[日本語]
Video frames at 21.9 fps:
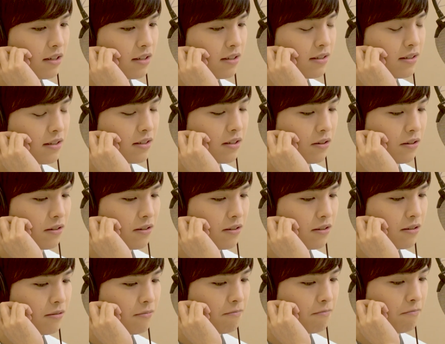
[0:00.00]
そう
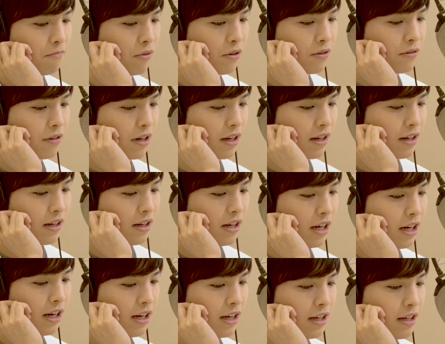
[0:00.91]
僕は
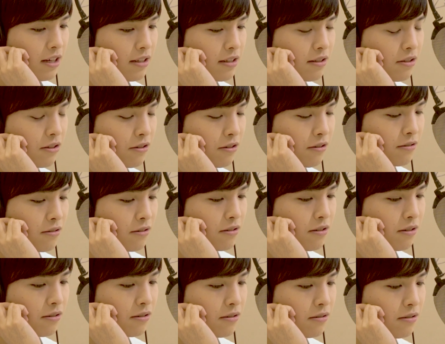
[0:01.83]
トロン
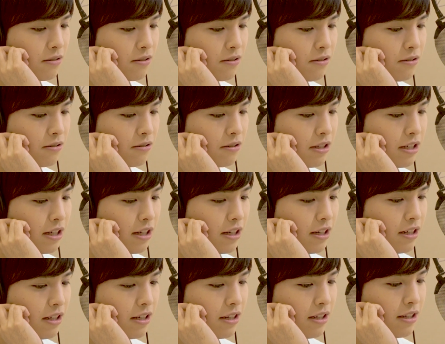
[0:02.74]
と濃厚な
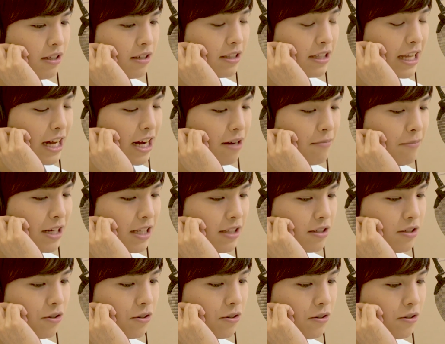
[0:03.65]
生
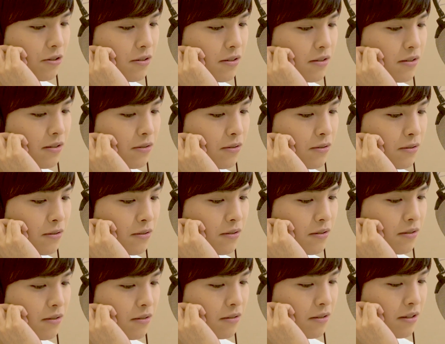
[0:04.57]

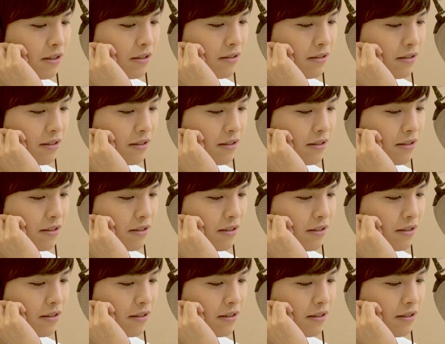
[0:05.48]
チョコソース